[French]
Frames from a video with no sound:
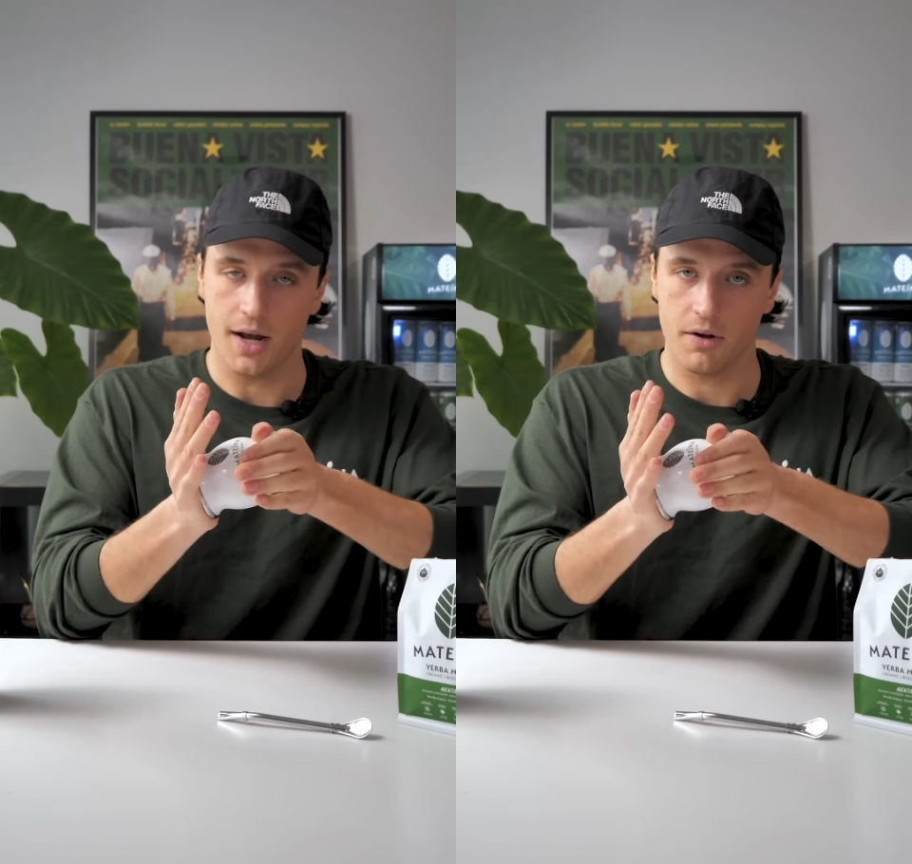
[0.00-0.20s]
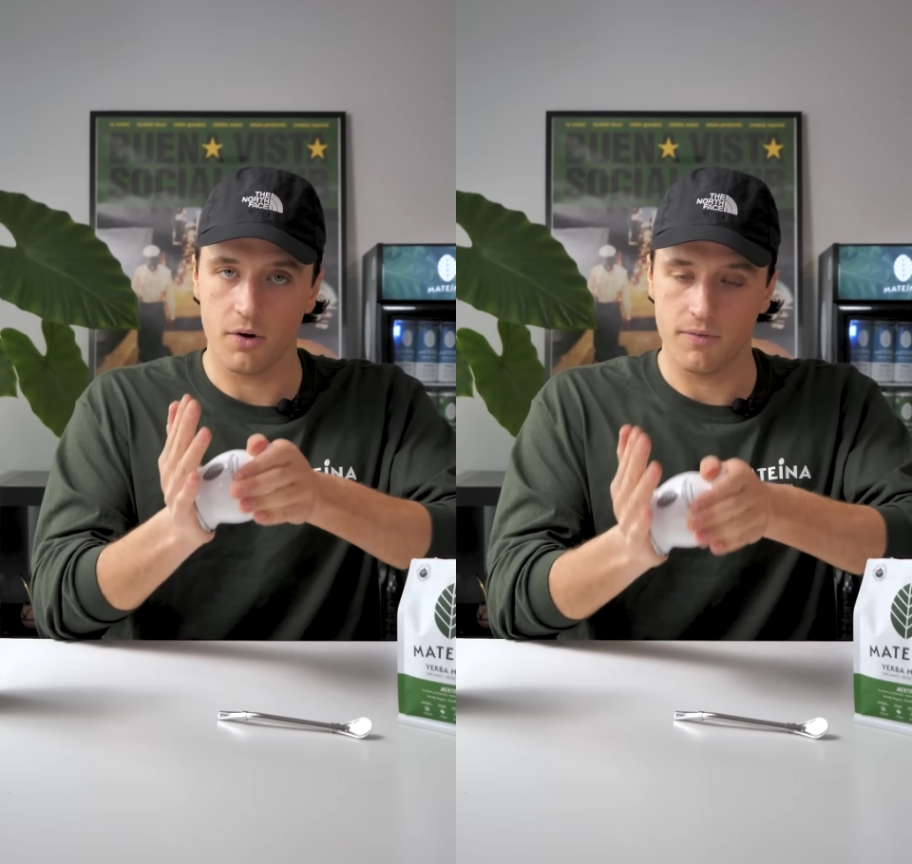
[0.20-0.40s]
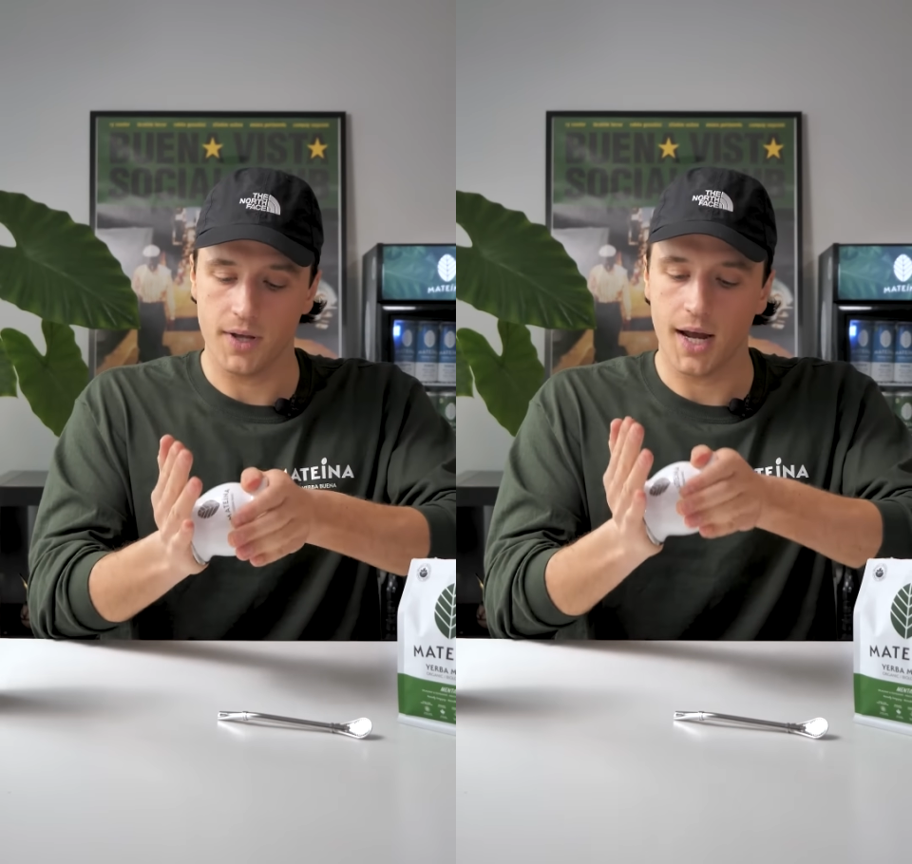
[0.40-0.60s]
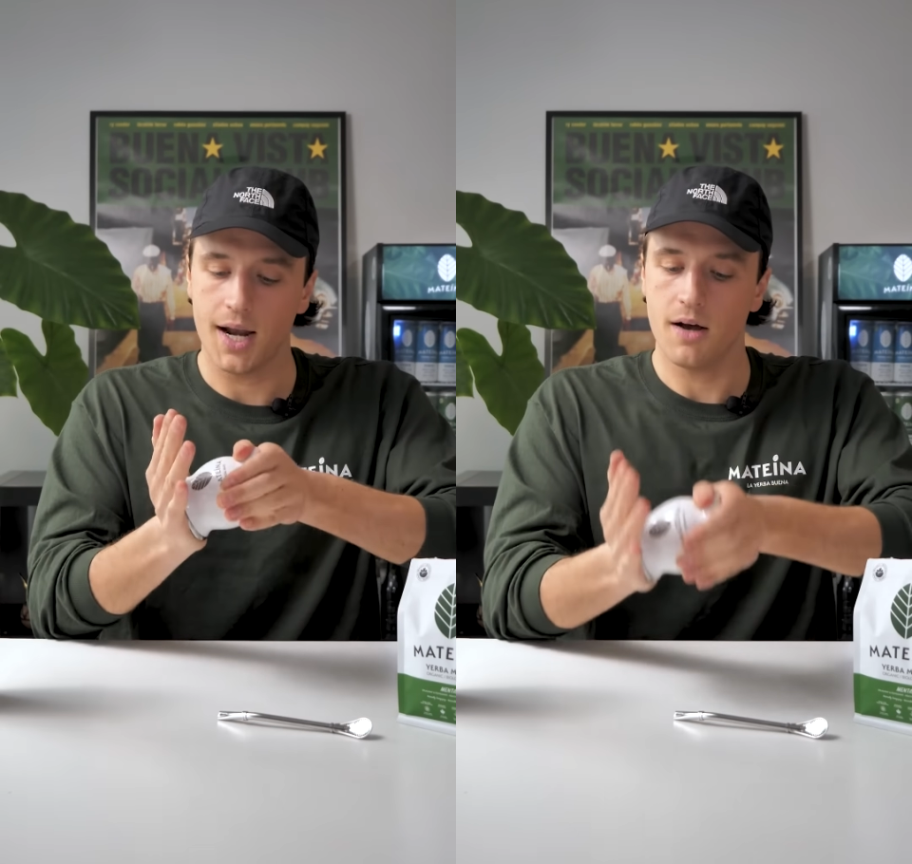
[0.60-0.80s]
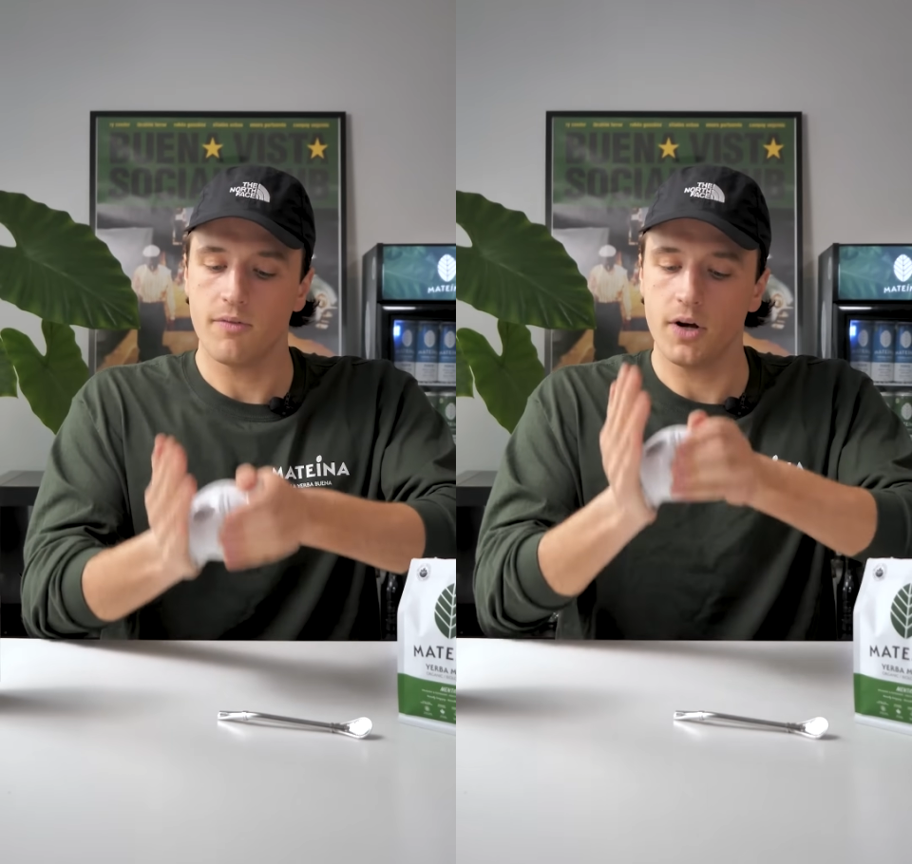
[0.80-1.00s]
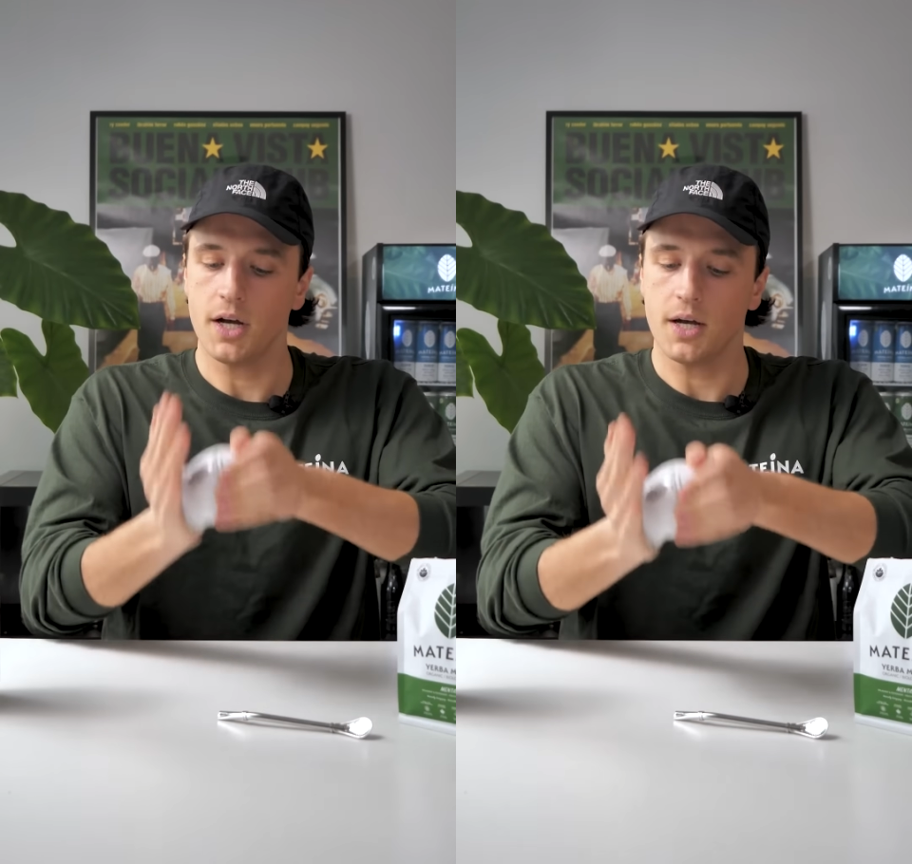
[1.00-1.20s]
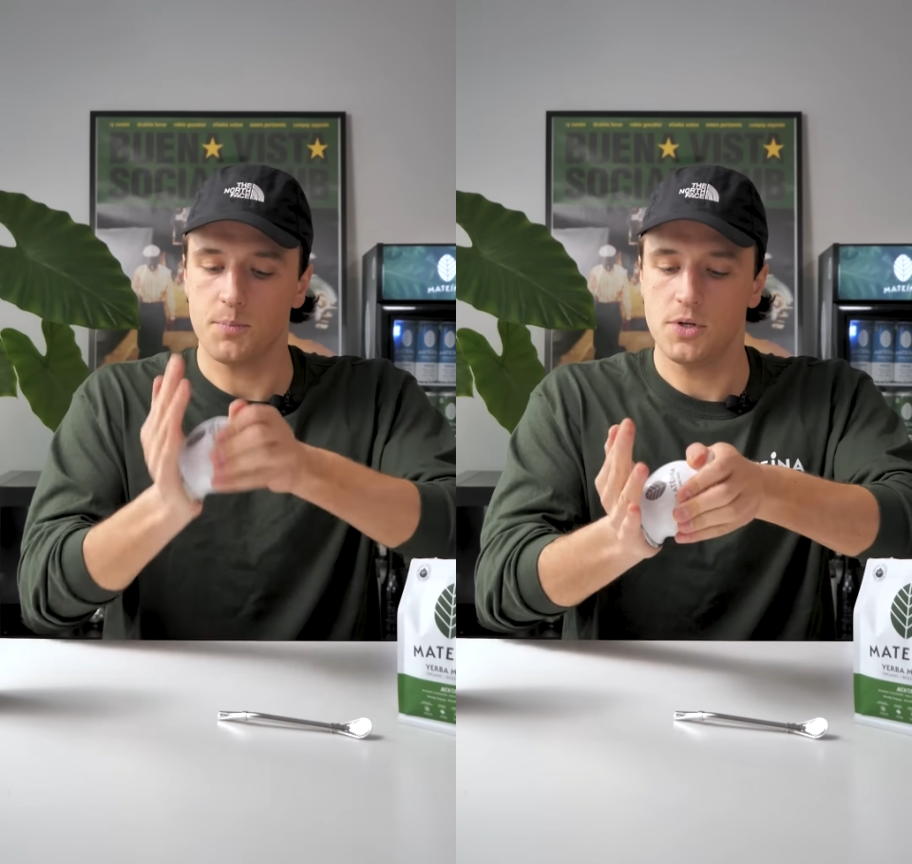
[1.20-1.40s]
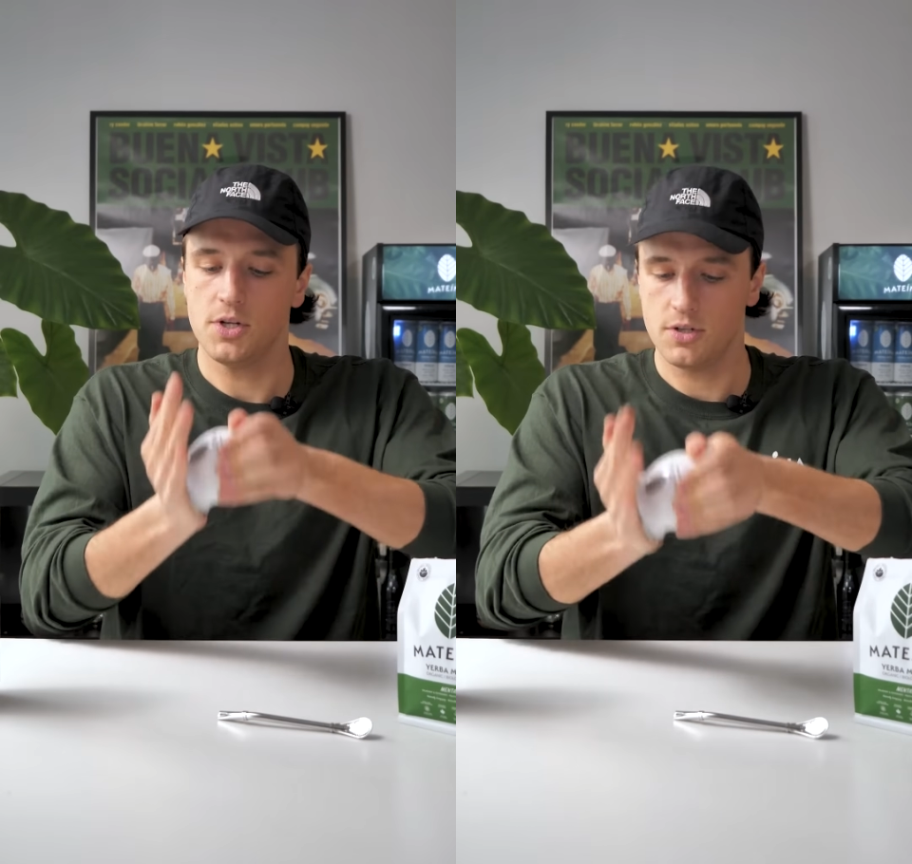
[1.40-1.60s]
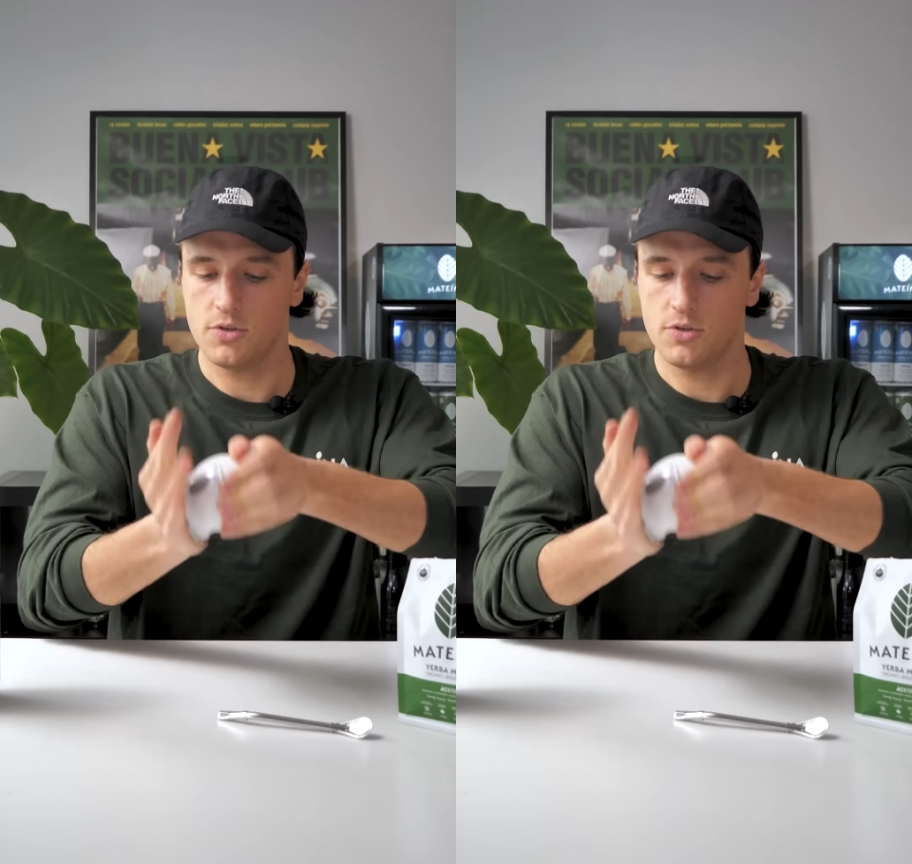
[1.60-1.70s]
revirer à l'envers, puis